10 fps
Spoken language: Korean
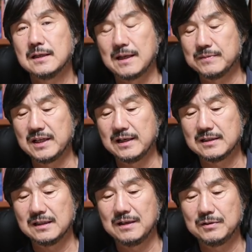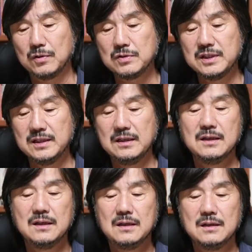감사하게 생각합니다. 혹시
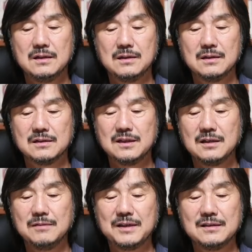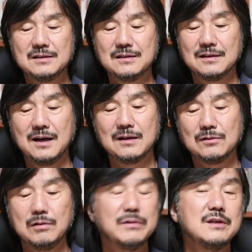어, 책을 만드시거나
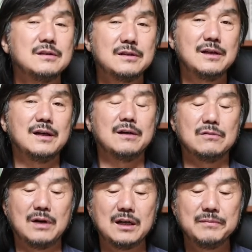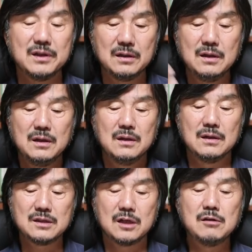또 뭐 이런 기회가 있고 아니면
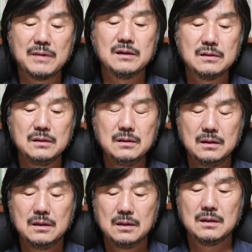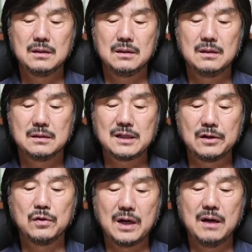책을 만들 어,
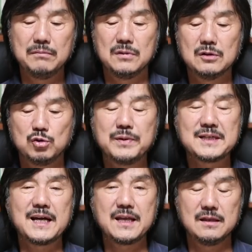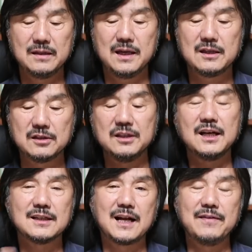자료가 뭐 수백 장이 있는데
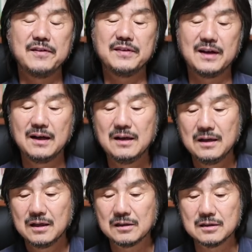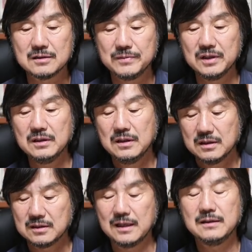정리가 잘 안 된다 그러시면
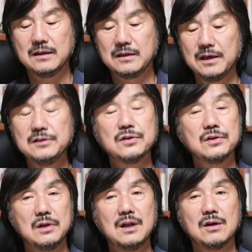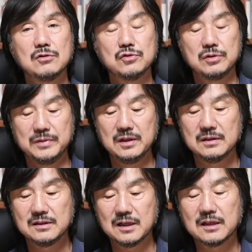저한테 개인적으로 연락을
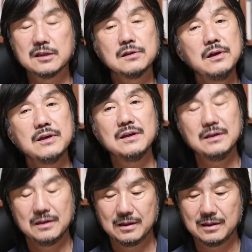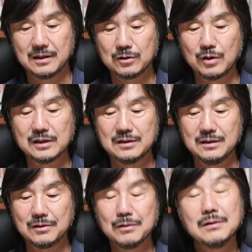주시면 제가 기꺼이 어,
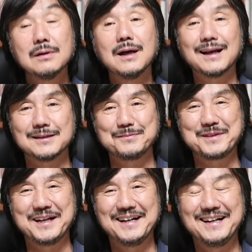도와드리도록 하겠습니다.